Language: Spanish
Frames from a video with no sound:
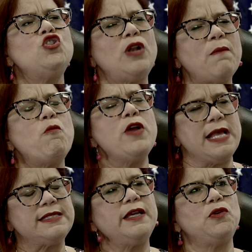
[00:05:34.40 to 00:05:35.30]
yo las voy
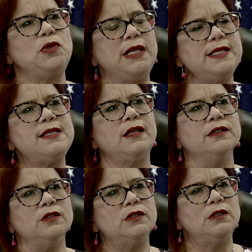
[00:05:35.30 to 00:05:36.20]
a seguir
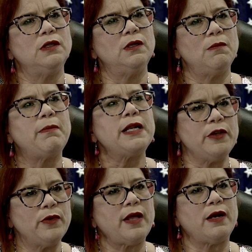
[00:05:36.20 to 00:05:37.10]
utilizando para
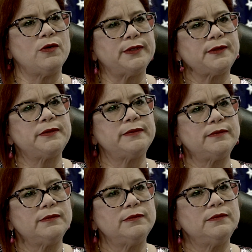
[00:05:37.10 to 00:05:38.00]
ayudar a otros
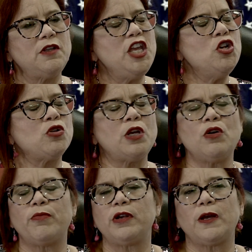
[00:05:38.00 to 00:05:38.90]
y no
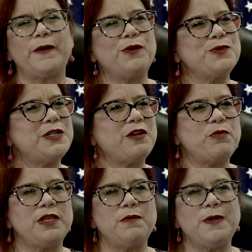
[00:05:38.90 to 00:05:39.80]
tengo por qué
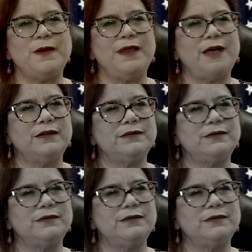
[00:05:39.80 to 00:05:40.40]
avergonzarme de mi vida.